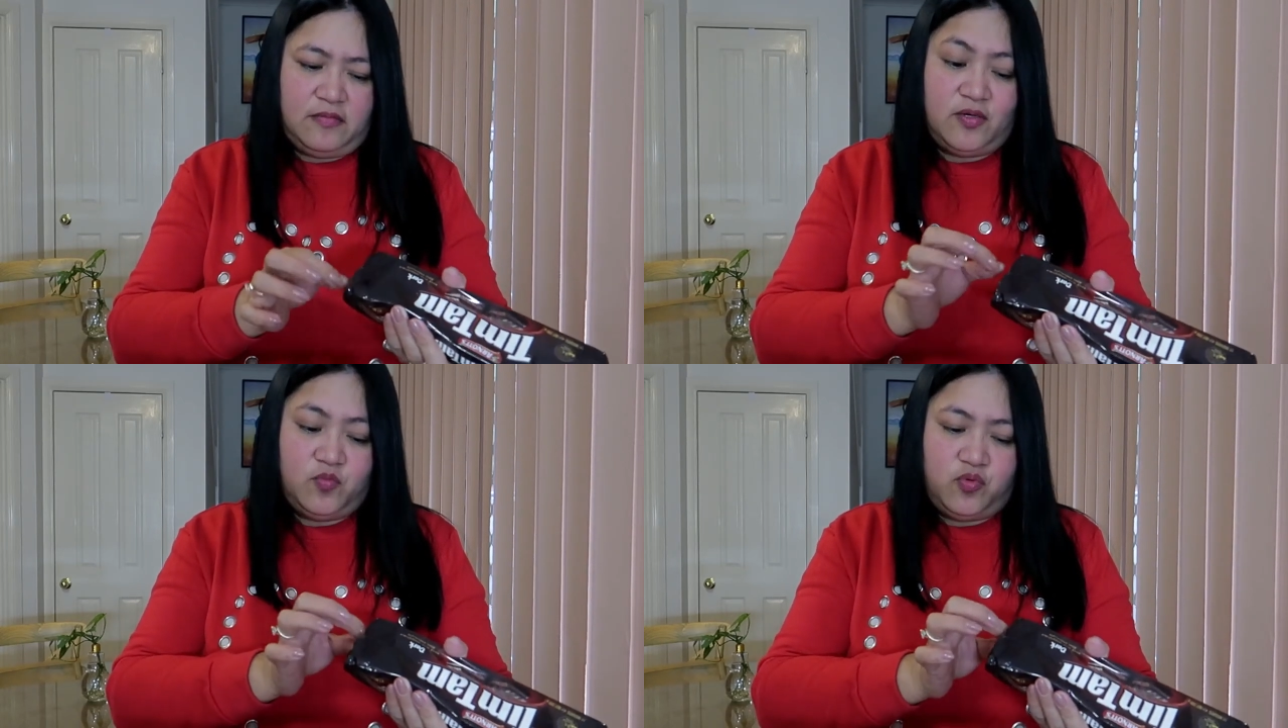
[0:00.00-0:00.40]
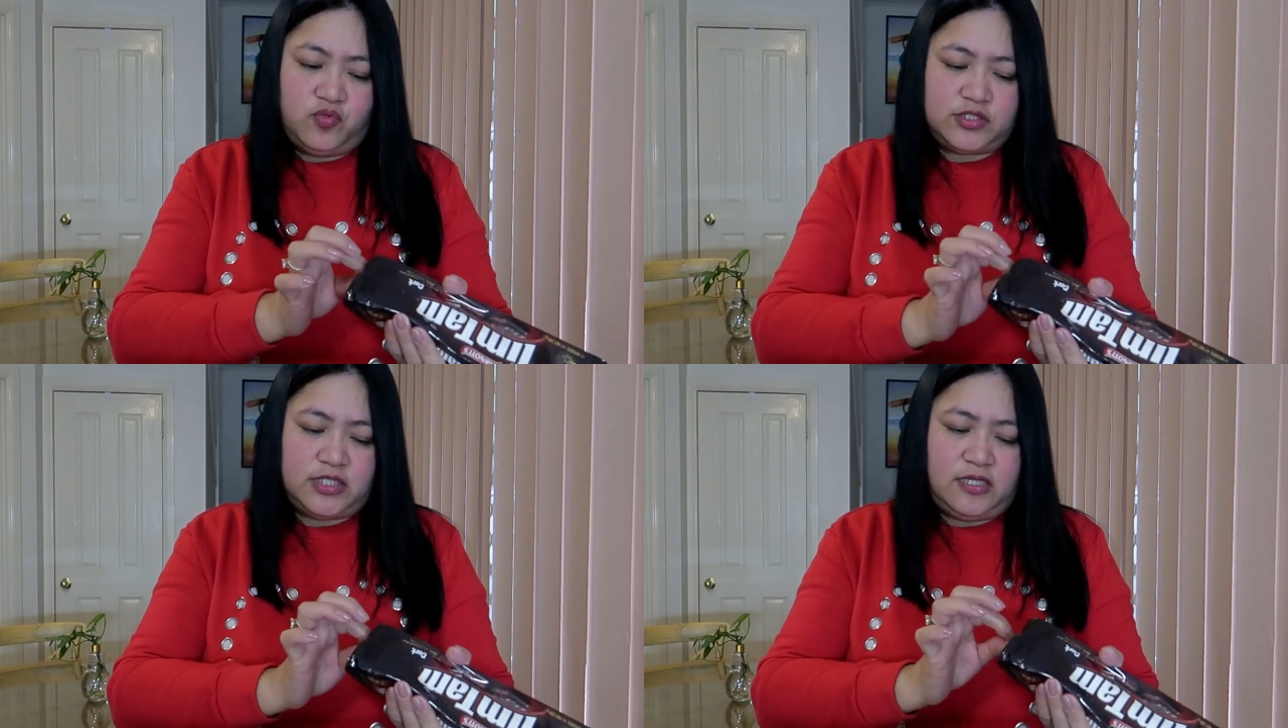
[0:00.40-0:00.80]

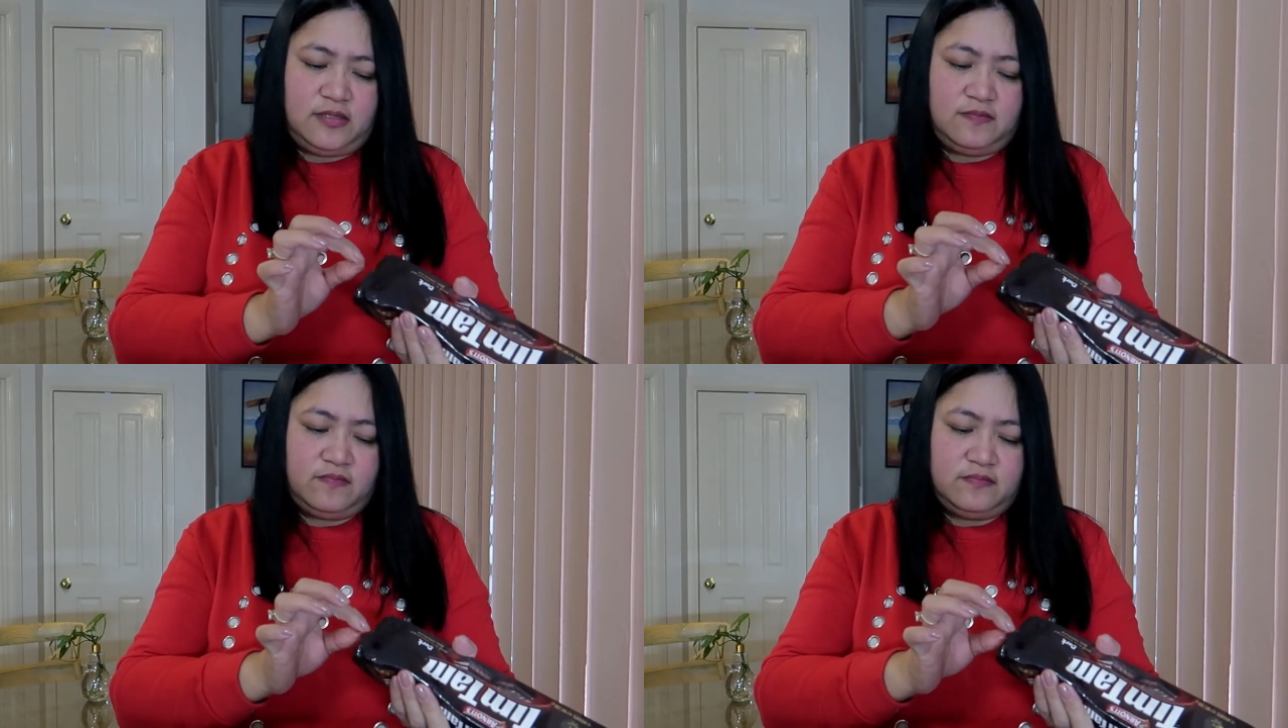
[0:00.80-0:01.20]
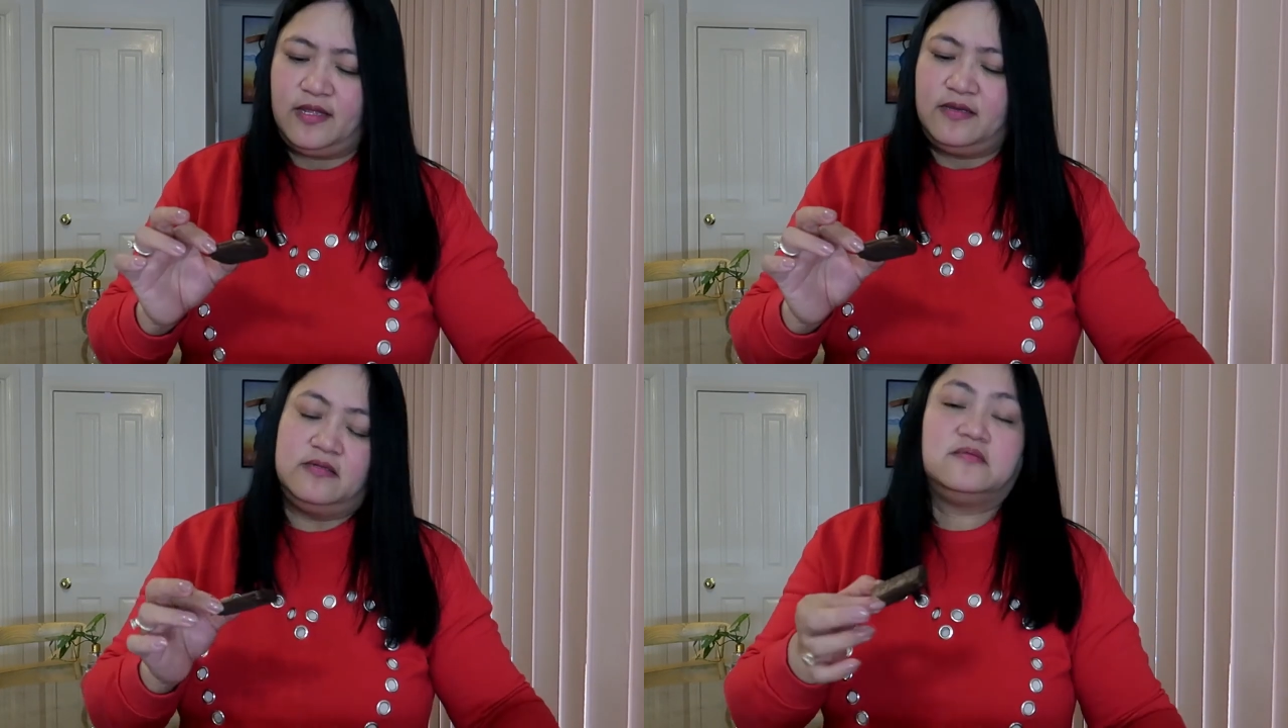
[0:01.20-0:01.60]
maubusin.
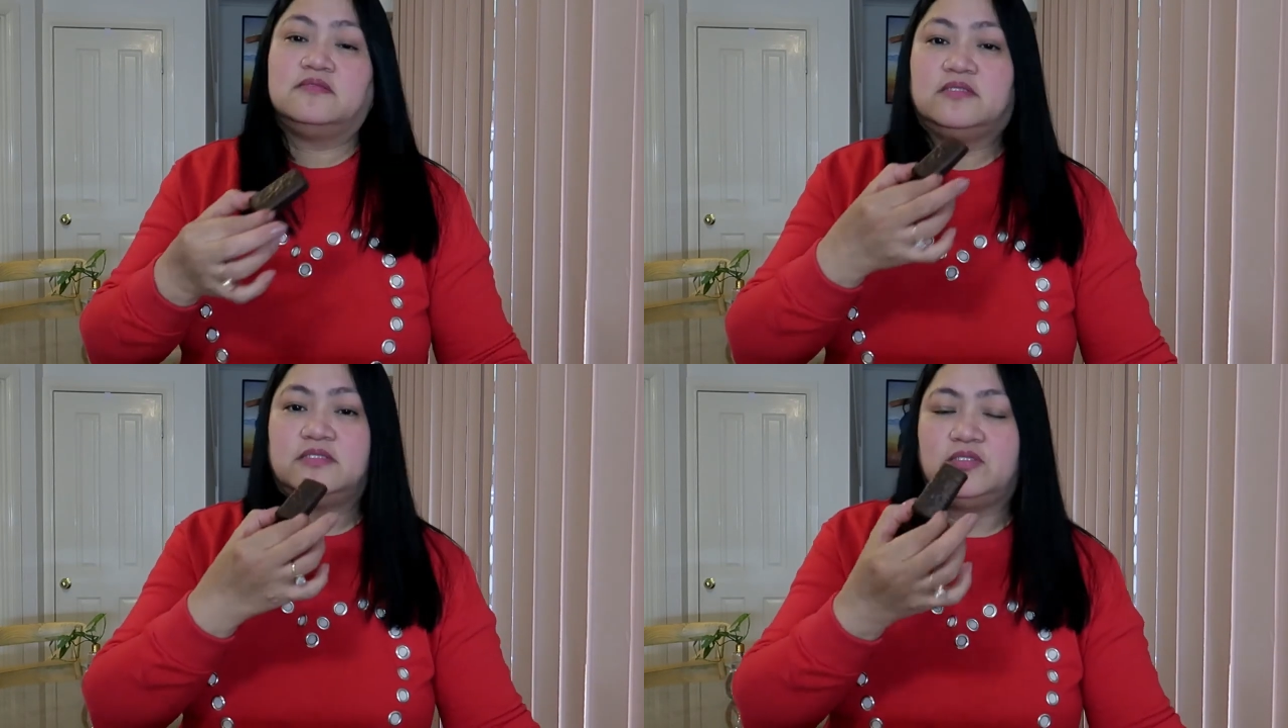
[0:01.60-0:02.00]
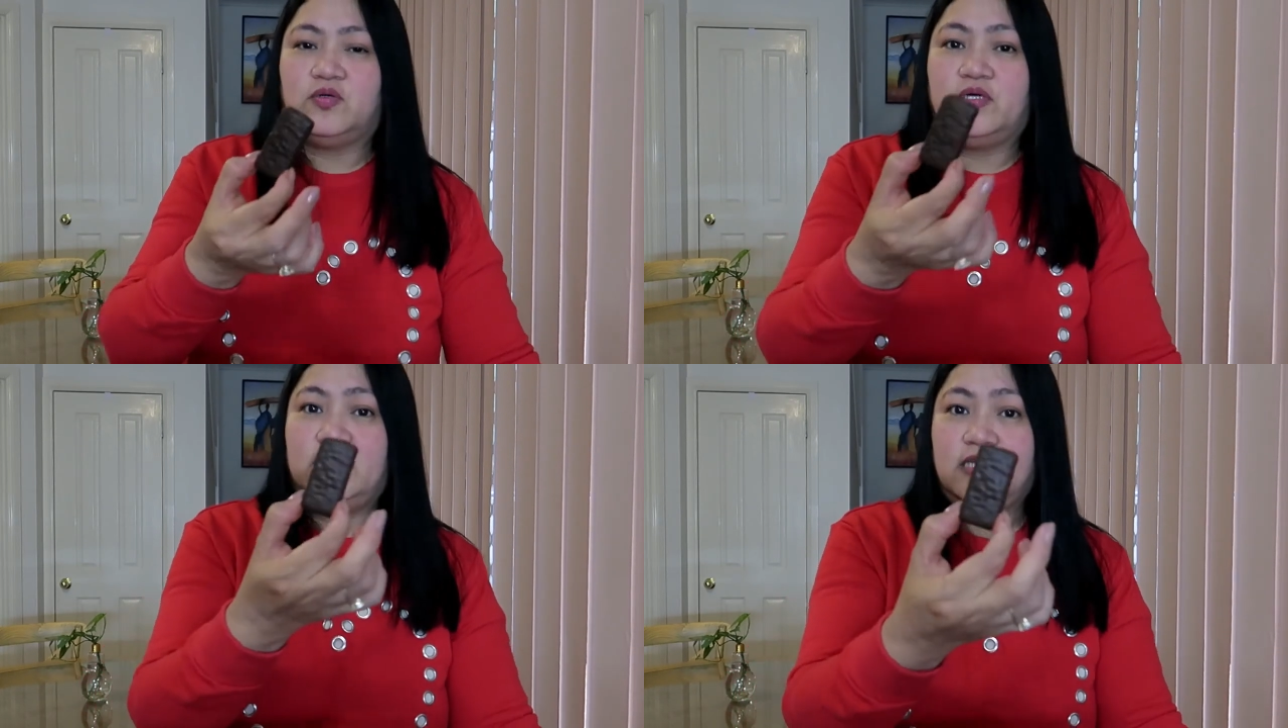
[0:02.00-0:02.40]

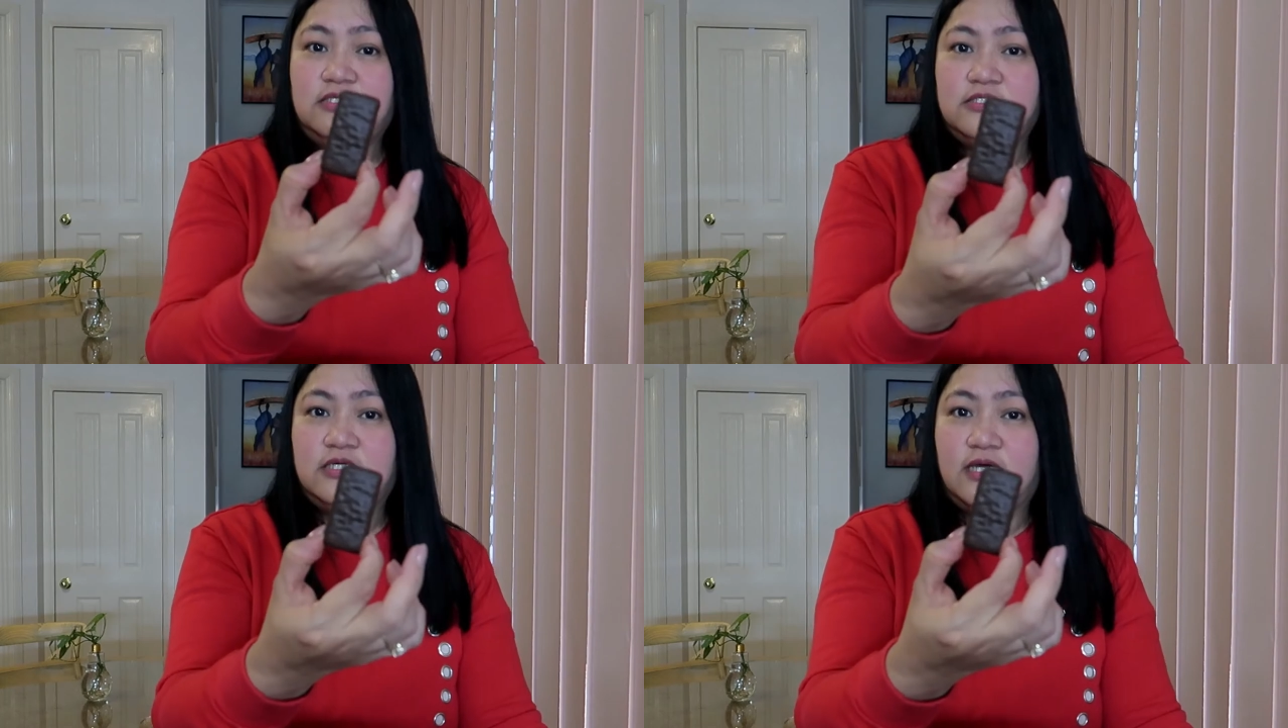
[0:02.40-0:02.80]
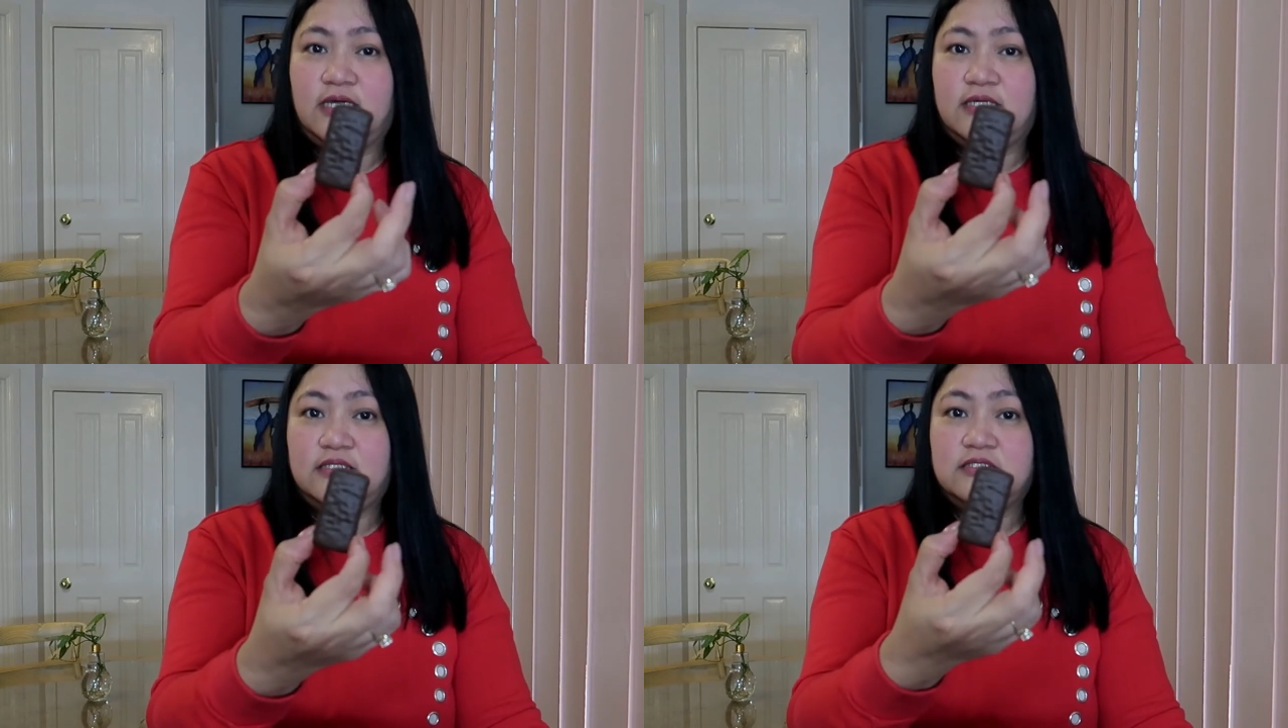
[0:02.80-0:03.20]
So, ayan siya
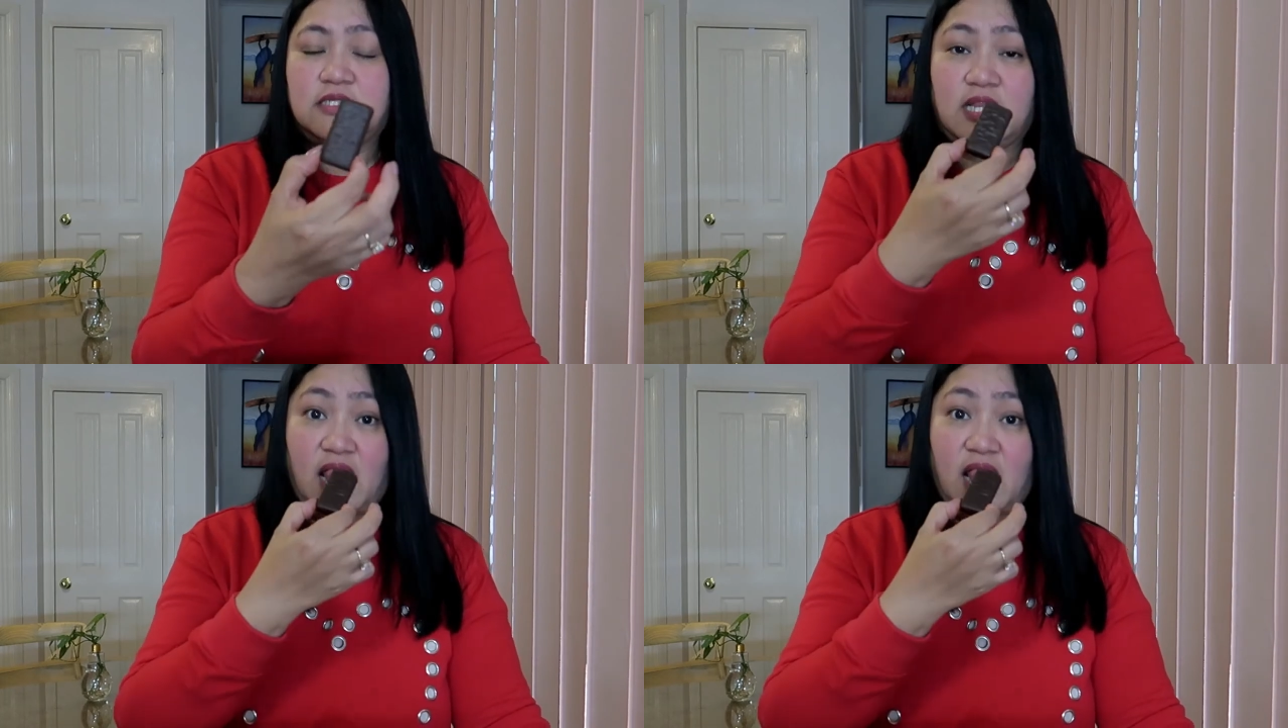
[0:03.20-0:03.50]
guys.